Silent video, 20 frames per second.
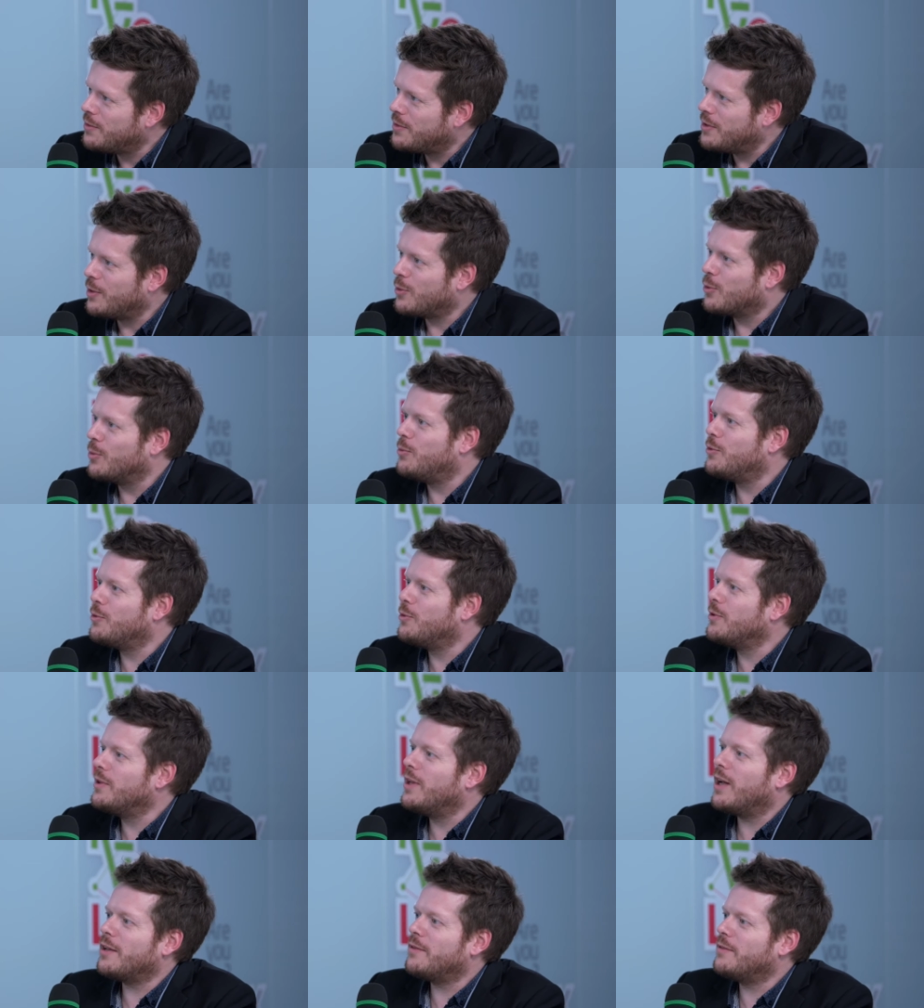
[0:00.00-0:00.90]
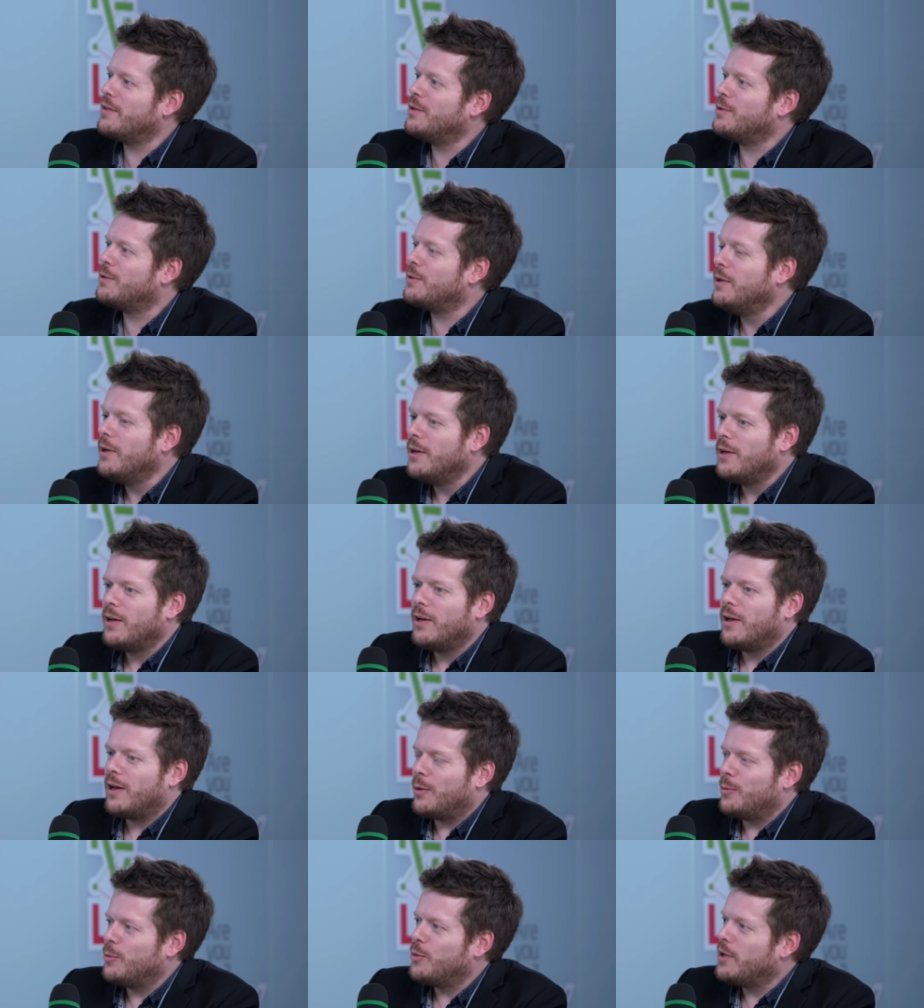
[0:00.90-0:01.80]
C'est-à-dire que plutôt que d'arriver
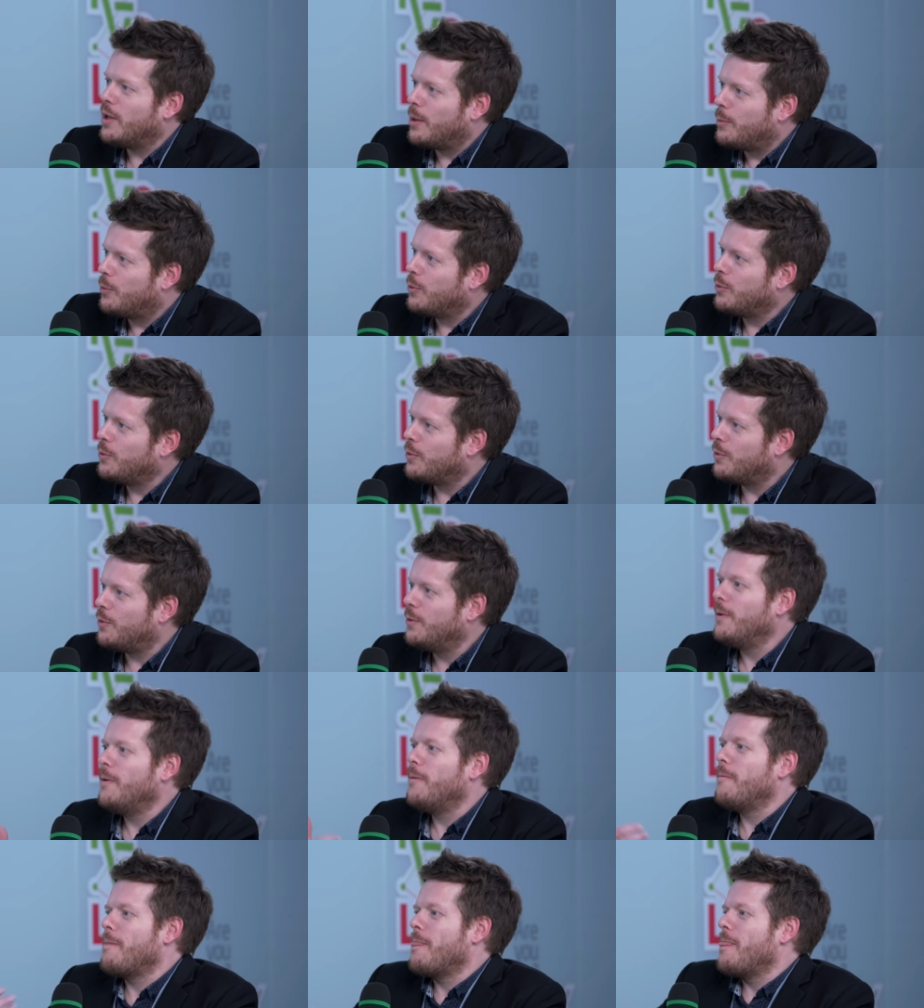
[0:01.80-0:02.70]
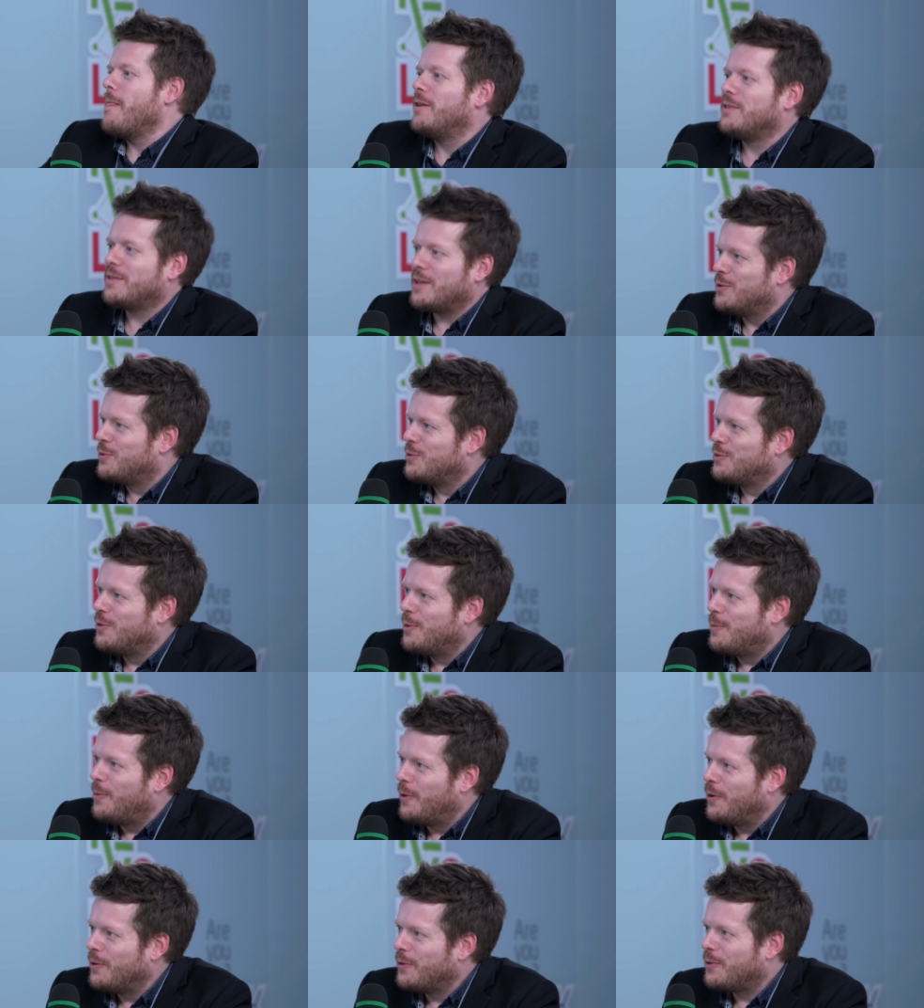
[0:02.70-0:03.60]
en mode un peu straight to the
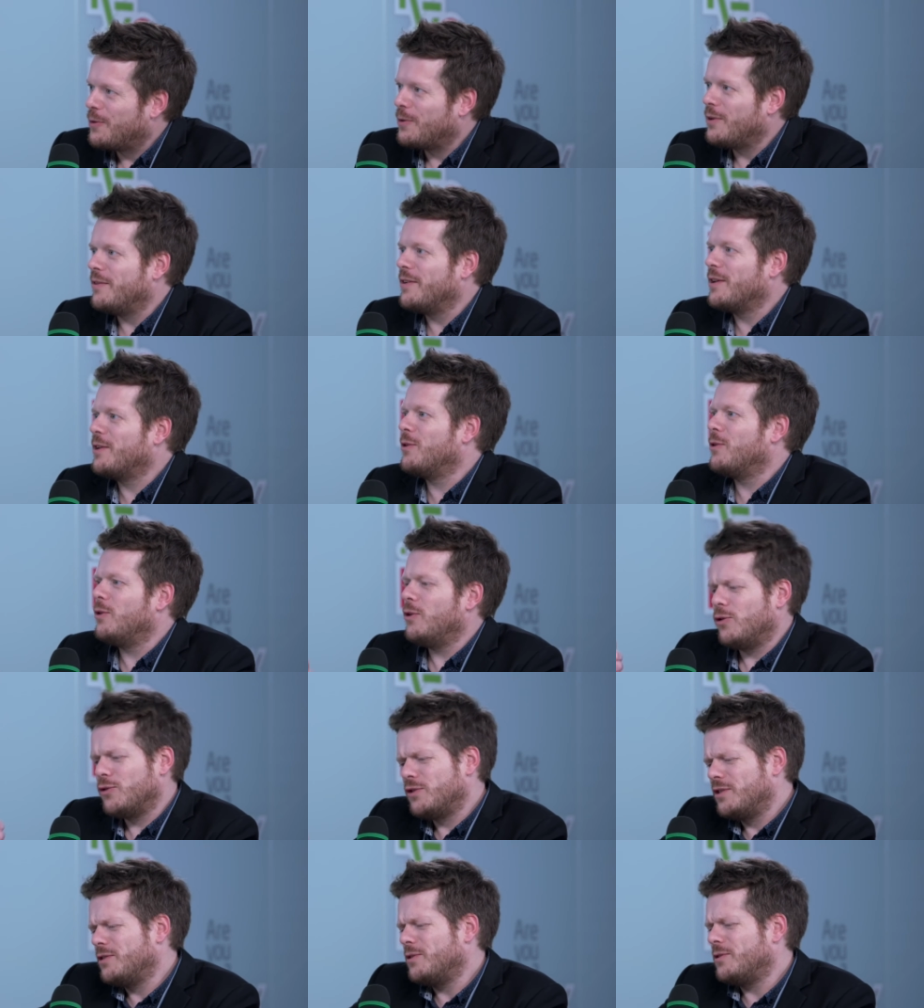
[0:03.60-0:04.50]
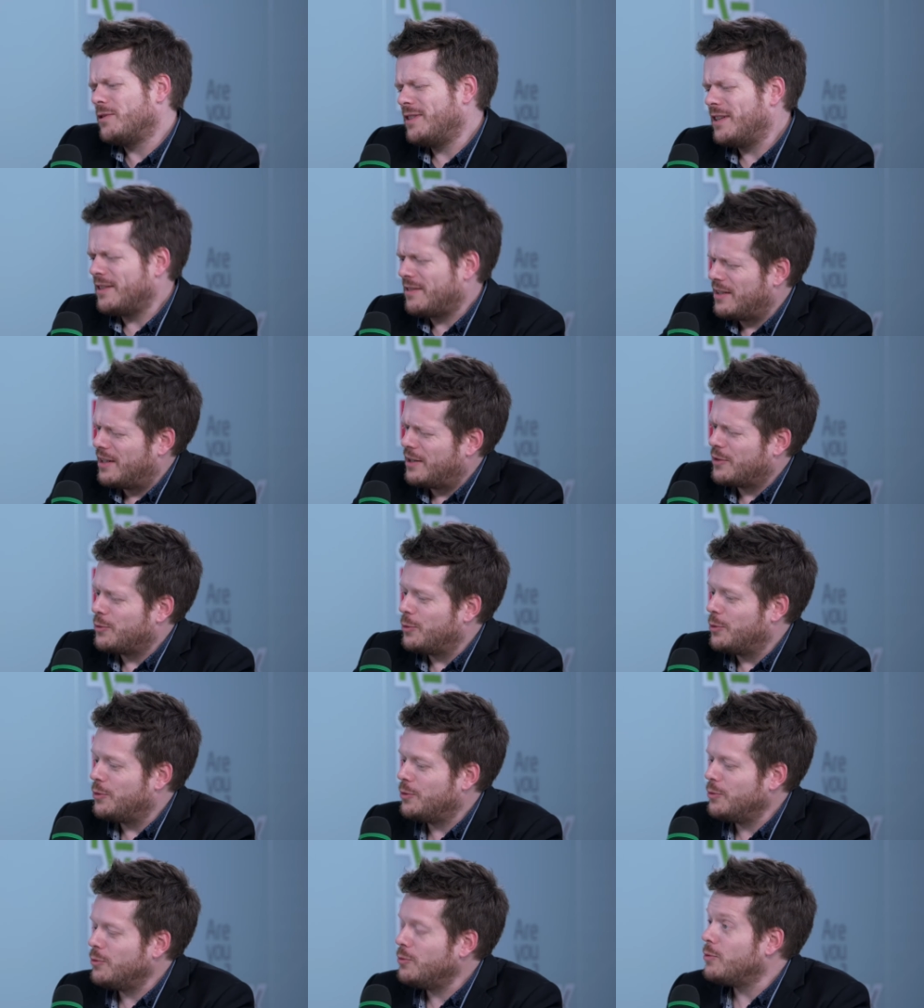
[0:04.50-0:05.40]
point avec, en disant ça, c'est la
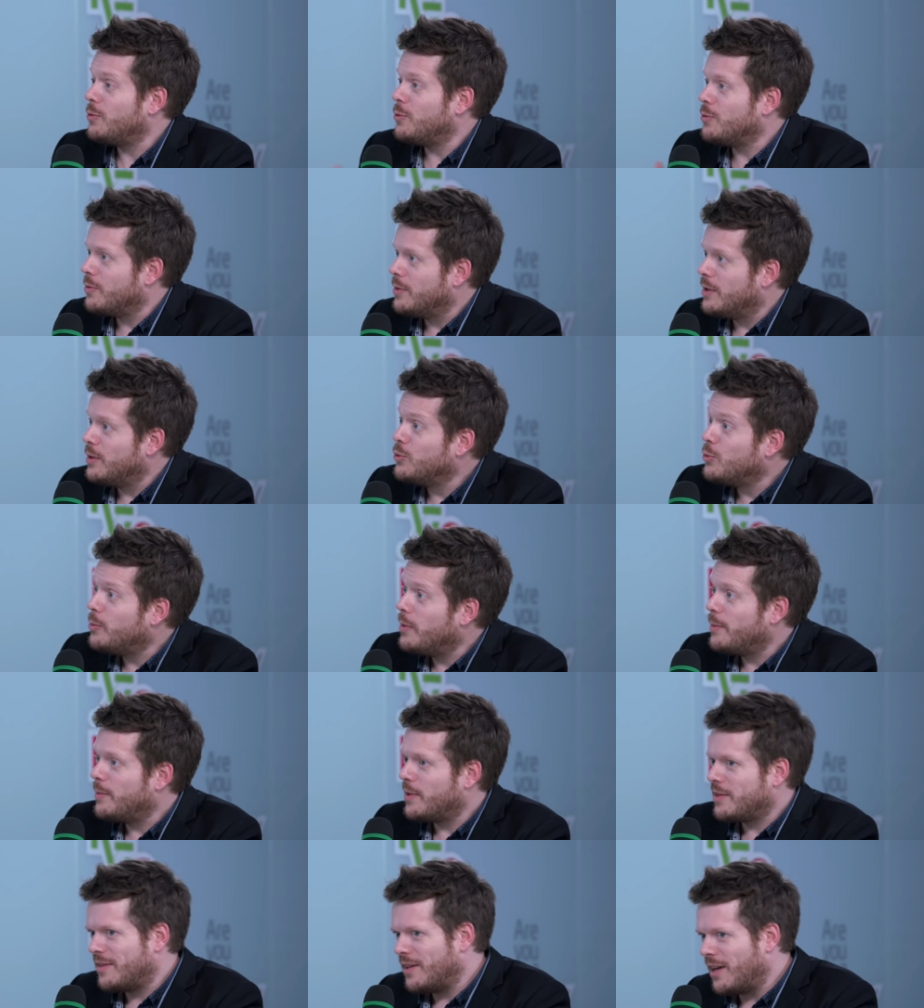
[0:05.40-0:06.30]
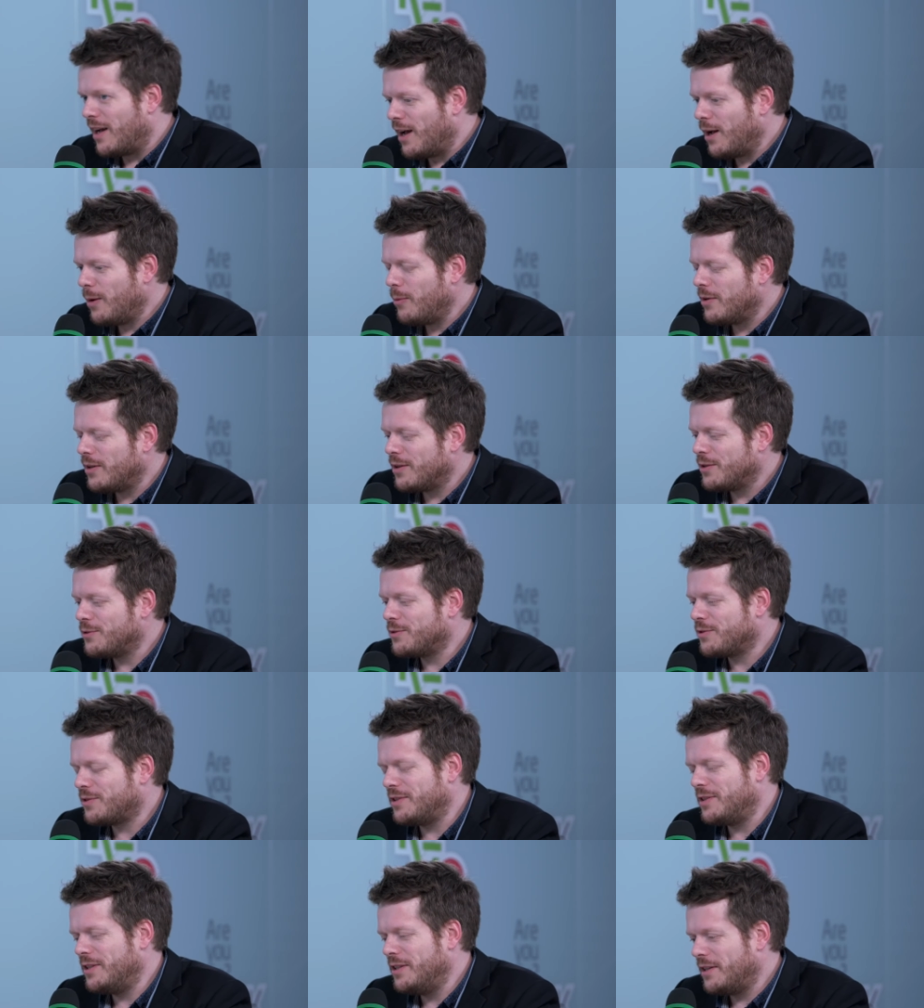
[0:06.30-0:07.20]
solution, on est nous-mêmes assez humbles et on
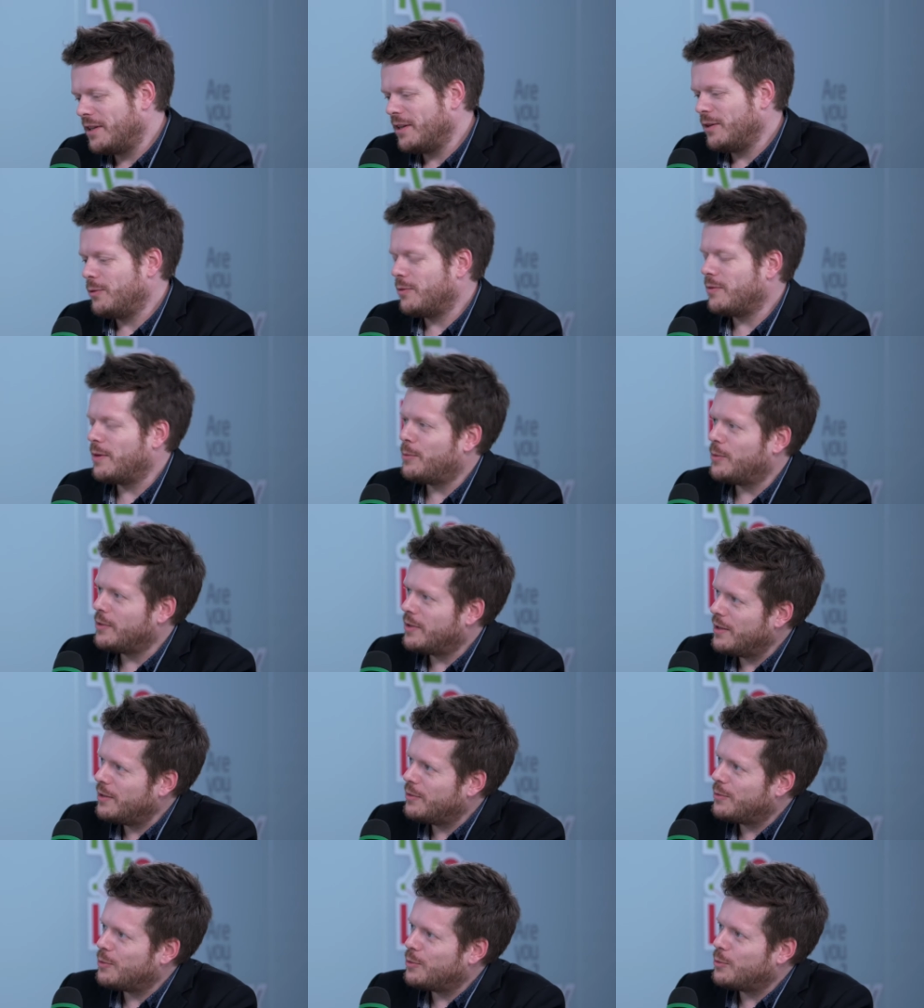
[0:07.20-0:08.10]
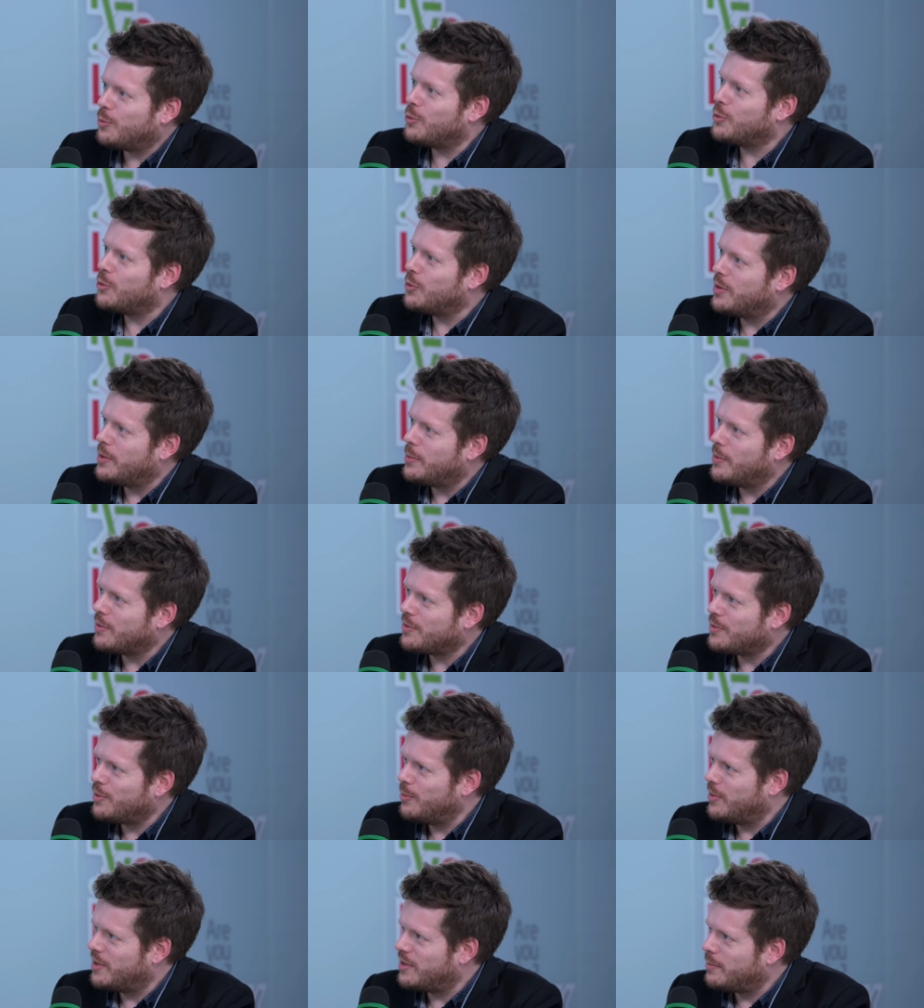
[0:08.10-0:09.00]
s'est dit, tiens, on va peut-être prototyper
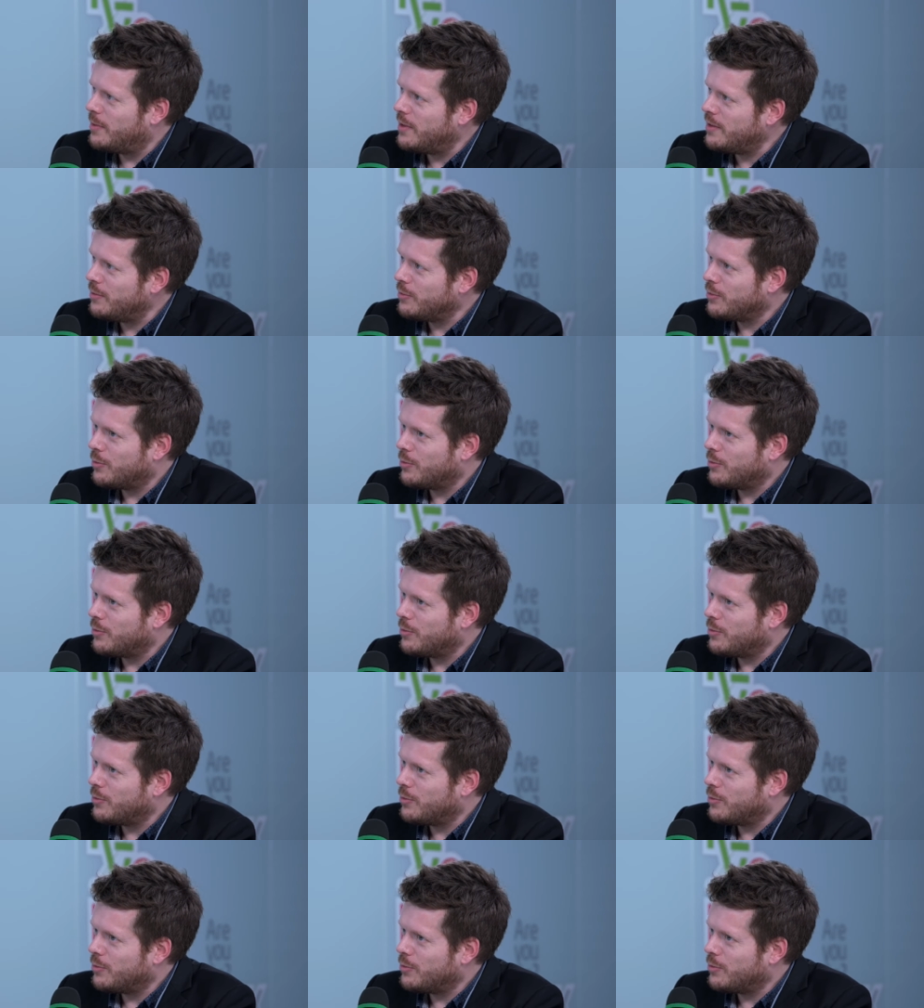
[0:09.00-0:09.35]
ensemble l'espace.